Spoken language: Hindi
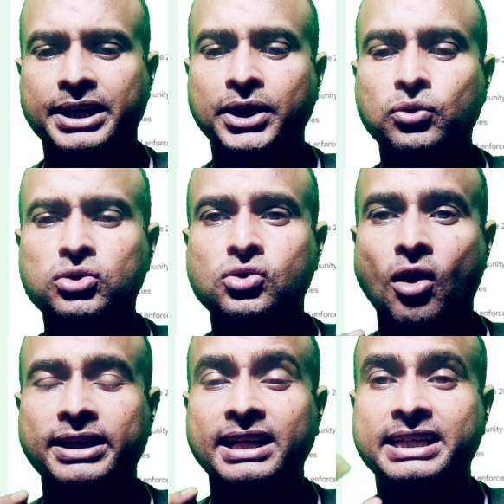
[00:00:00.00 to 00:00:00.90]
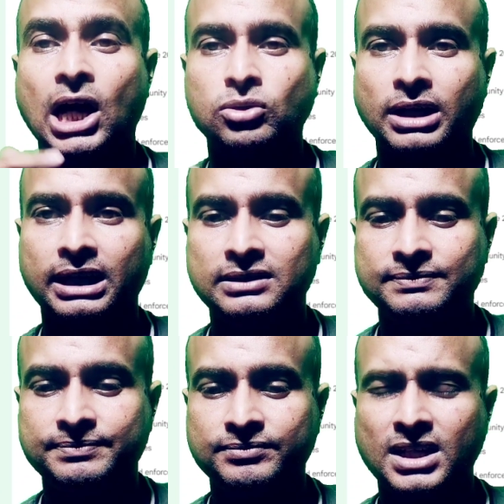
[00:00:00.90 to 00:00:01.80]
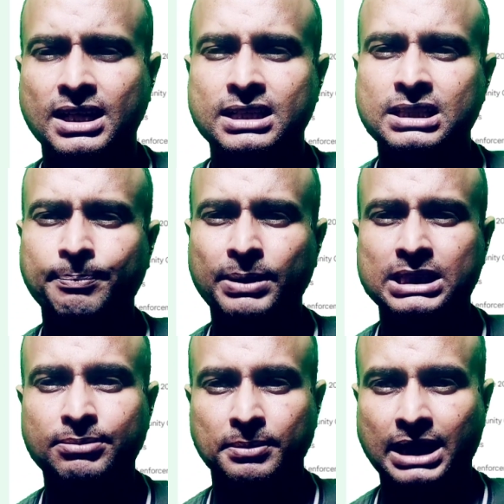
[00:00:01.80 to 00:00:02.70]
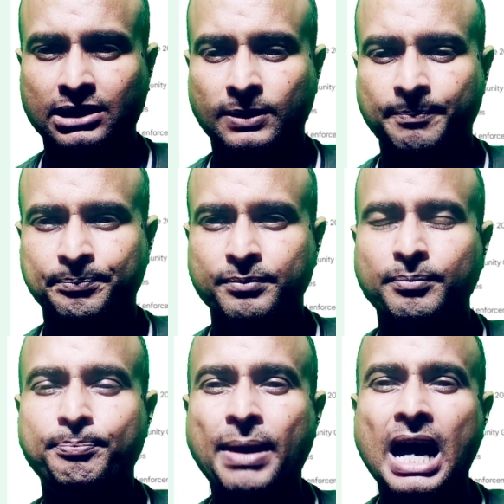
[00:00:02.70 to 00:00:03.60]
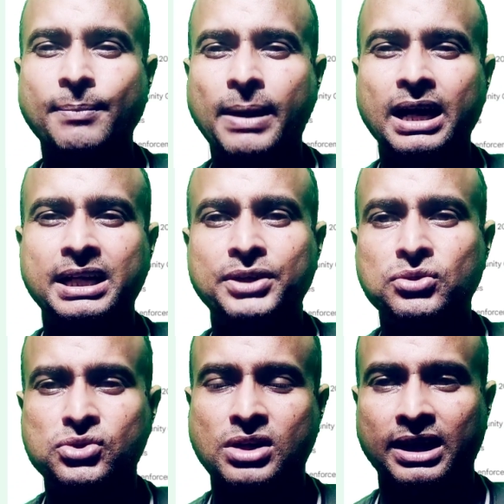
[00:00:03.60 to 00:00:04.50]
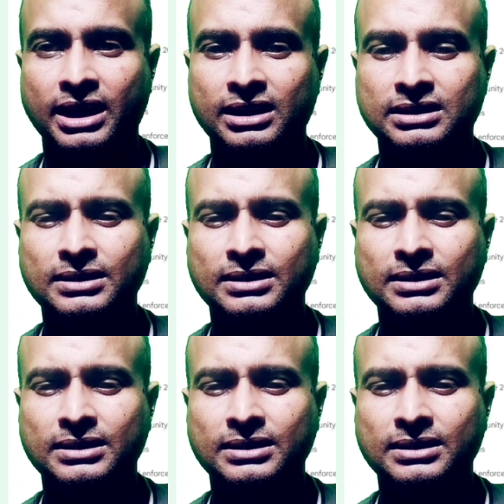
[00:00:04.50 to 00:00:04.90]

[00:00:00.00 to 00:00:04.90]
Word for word: रियूज कंटेंट क्या होता है सिंपल शब्द में बताता हूं बार बार रियूज करना